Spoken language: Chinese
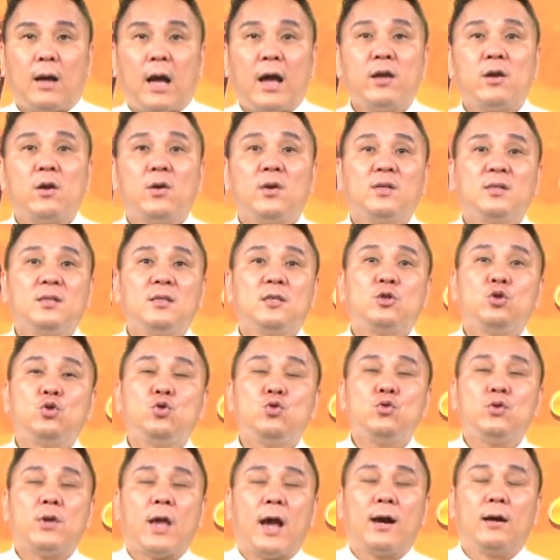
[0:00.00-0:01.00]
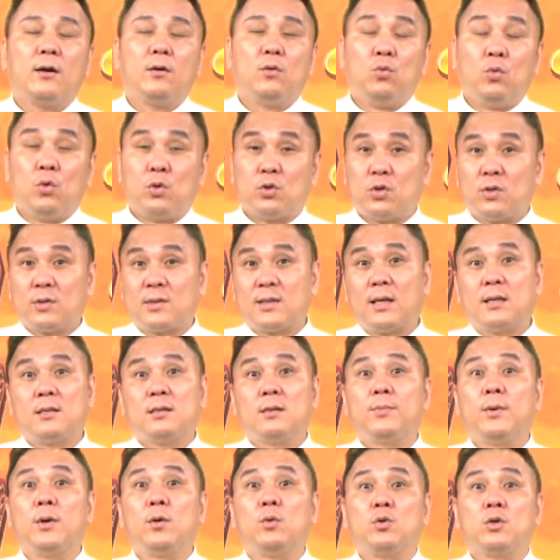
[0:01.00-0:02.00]
还有一只巨羊，我就在
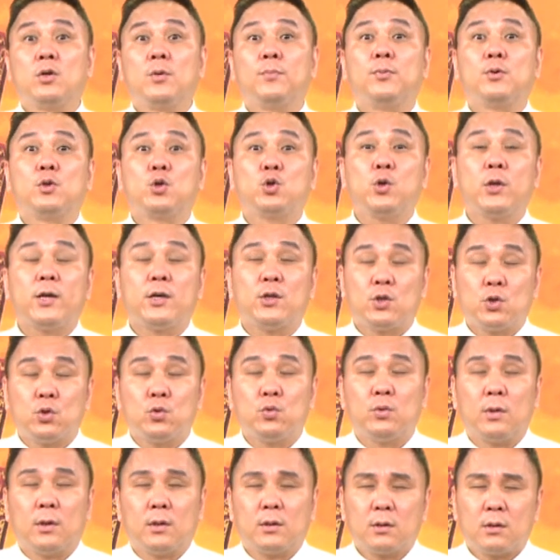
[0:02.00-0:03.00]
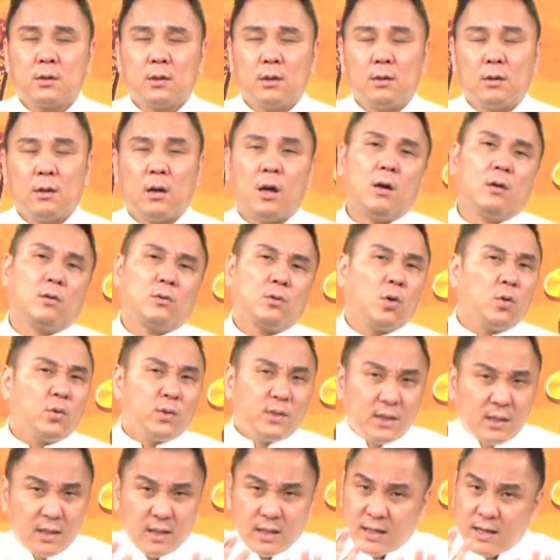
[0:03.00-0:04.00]
这边我就不赘述了啊，都
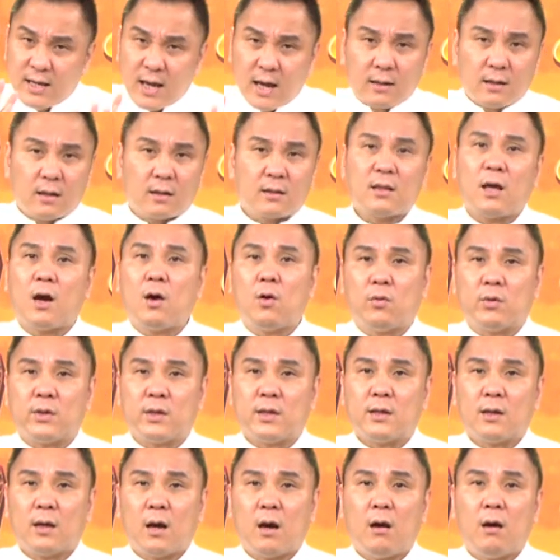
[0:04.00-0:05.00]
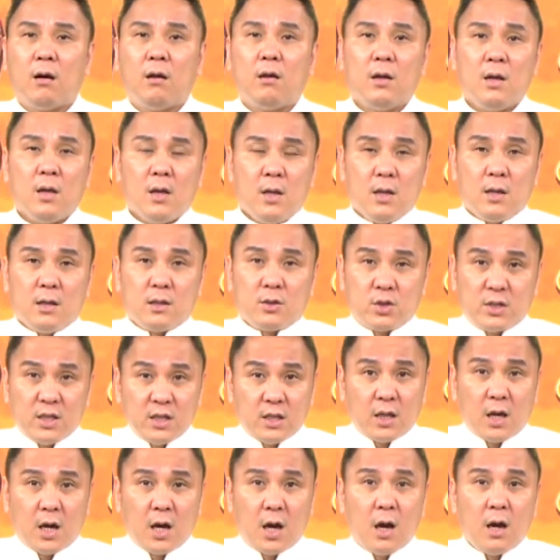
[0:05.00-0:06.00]
是一样的道理啊。
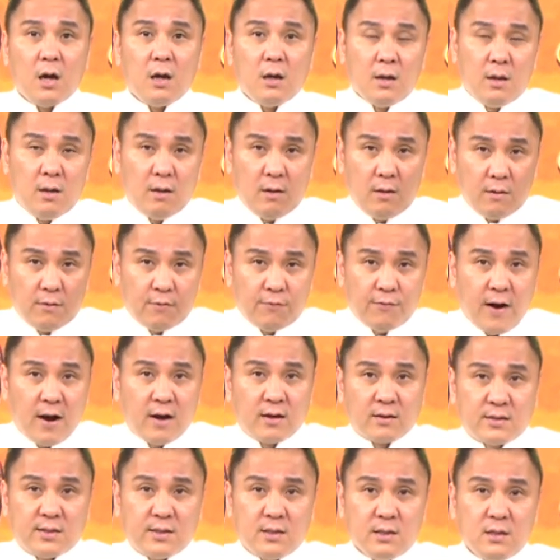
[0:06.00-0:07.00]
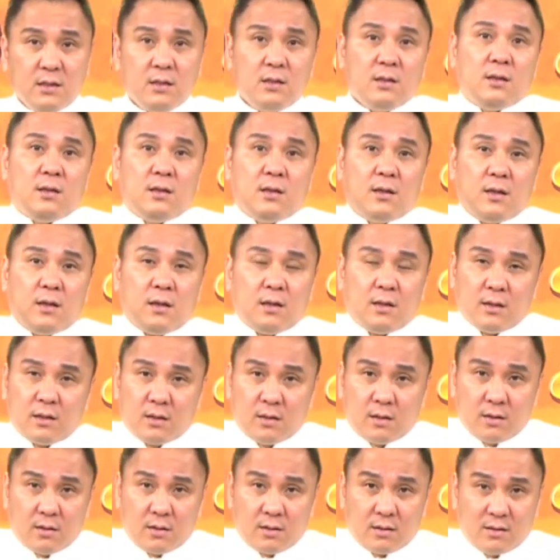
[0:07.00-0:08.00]
记得纺织
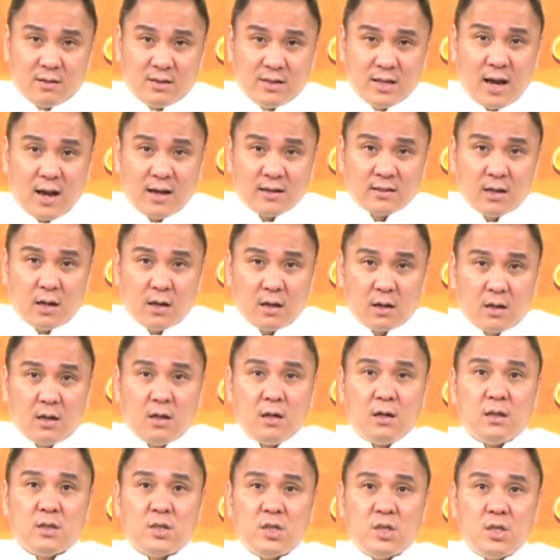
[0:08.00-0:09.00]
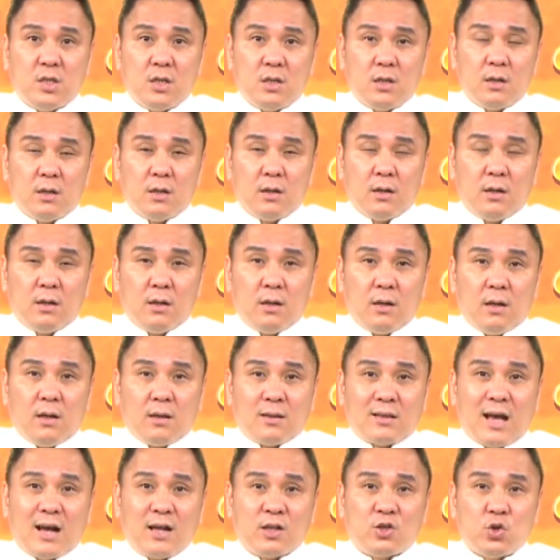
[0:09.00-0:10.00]
加上科技，
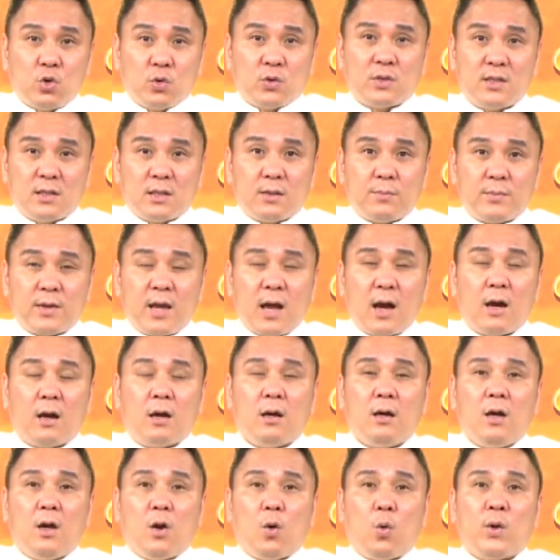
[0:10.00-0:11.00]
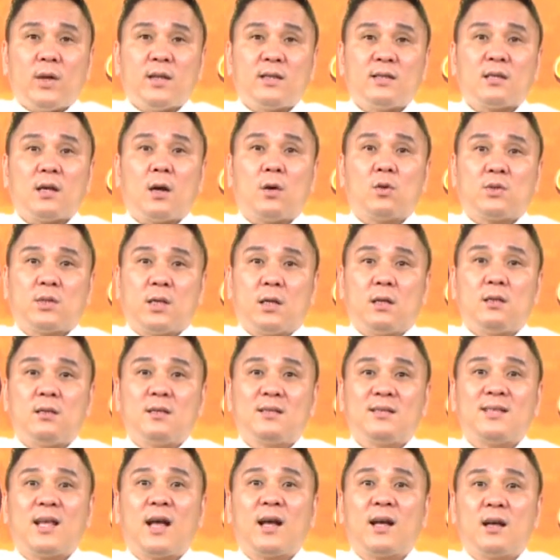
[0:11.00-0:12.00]
它就是怎么样会造成
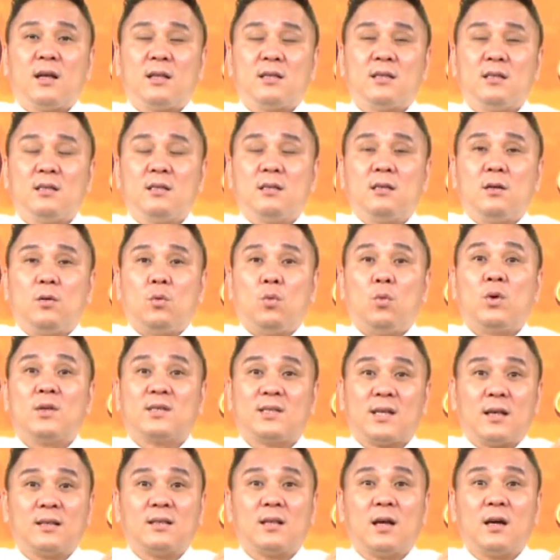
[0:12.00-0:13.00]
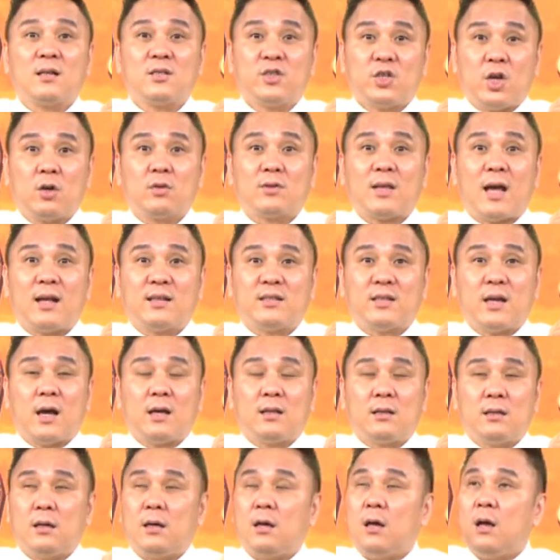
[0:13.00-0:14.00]
三个字？我常常教大
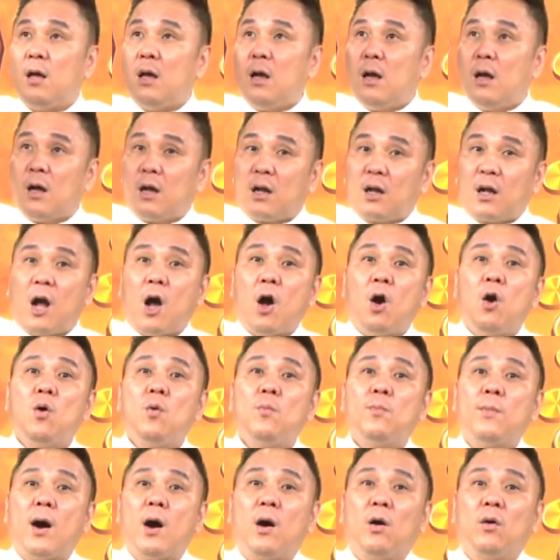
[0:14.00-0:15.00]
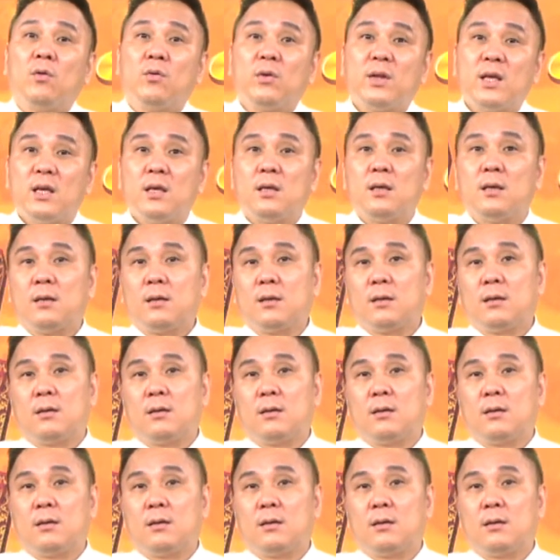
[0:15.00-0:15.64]
家的高毛利。